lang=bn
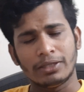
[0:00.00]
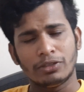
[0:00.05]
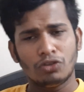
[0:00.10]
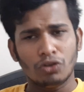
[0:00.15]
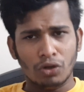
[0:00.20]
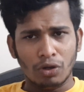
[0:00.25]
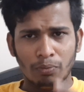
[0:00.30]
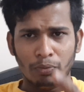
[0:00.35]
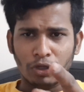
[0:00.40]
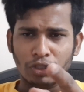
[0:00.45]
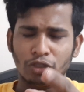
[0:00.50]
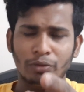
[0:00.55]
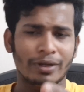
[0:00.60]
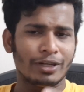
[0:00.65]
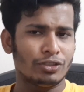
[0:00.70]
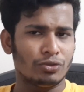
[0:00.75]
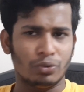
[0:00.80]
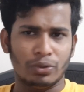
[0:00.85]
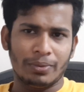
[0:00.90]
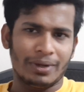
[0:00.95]
যখন বর্তমানে
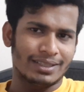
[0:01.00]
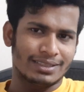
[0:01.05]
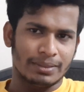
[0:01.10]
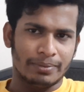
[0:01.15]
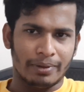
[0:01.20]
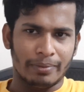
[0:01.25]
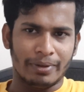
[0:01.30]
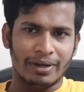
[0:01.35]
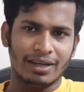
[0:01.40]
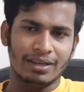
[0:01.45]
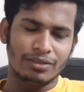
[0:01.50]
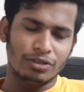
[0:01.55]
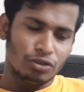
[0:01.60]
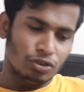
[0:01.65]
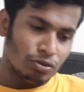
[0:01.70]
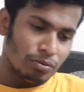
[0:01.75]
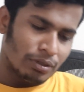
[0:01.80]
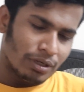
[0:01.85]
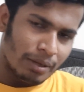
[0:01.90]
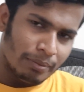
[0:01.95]
চুরি বাঁধতে পারবে না
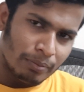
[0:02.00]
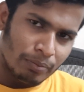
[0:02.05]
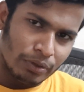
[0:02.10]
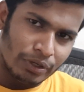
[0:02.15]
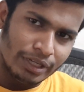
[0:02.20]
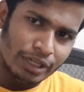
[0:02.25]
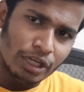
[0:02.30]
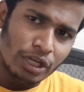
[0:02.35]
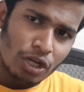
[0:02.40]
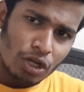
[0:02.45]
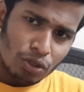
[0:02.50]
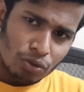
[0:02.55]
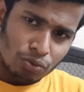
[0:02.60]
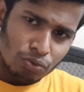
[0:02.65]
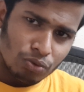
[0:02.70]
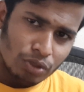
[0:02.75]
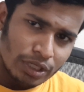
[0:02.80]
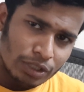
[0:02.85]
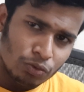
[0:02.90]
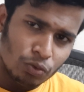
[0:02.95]
যেমন আমি বলি
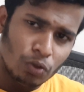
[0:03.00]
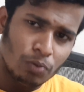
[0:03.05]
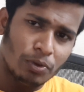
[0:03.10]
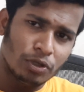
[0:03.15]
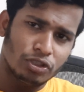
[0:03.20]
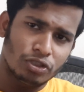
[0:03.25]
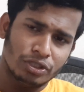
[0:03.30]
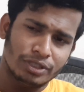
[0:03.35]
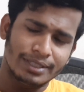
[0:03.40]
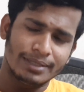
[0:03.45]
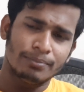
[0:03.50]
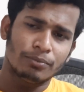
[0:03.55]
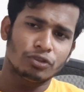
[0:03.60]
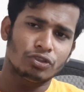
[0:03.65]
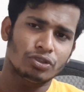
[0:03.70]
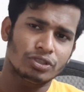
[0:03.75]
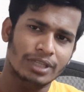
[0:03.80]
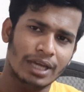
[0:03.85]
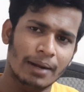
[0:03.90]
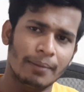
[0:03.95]
দুই বছর তিন
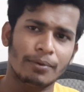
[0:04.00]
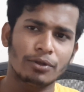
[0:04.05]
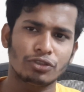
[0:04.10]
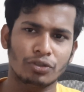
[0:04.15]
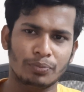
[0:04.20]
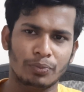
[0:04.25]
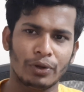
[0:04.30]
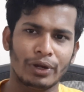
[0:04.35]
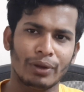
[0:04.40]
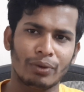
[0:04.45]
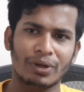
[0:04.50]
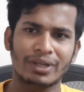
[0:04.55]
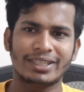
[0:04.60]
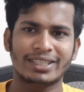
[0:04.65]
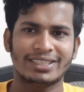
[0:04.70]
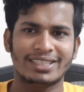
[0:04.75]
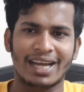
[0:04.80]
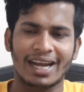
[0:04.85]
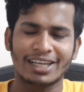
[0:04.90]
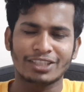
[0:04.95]
বছর চার বছর পরে এগুলাতে
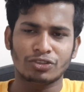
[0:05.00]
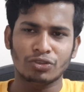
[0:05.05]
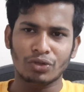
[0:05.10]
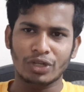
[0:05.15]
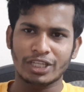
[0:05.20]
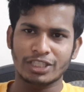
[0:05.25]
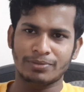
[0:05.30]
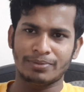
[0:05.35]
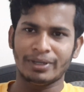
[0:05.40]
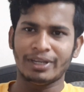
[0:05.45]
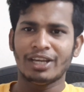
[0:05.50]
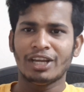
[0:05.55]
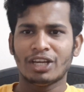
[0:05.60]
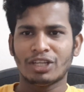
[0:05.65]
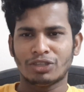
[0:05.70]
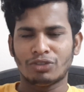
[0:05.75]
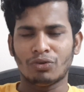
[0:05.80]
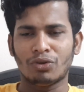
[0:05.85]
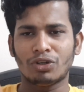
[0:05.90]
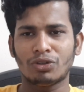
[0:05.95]
জাং চলে আসবে
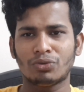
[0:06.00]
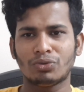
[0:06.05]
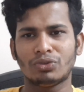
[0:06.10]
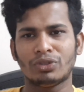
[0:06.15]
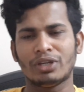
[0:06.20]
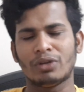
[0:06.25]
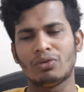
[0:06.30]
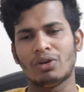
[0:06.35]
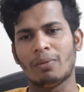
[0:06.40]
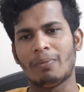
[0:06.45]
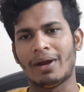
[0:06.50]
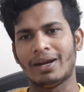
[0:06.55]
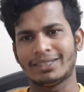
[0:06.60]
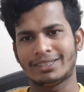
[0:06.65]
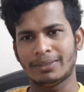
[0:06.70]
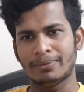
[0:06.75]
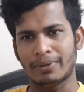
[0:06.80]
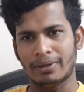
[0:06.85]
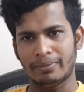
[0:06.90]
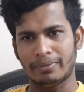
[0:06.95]
তখন কিন্তু এগুলো
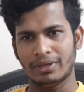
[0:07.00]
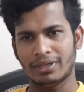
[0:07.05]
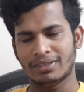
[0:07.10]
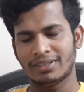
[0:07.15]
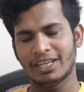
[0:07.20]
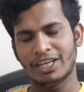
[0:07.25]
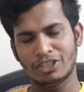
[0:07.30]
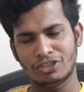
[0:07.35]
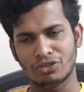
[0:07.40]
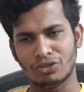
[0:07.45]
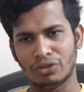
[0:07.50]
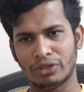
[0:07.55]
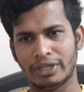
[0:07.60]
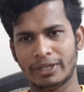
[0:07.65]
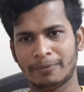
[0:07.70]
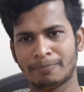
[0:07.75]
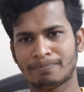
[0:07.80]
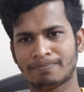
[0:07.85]
বাঁধতে পারবে এই জন্যে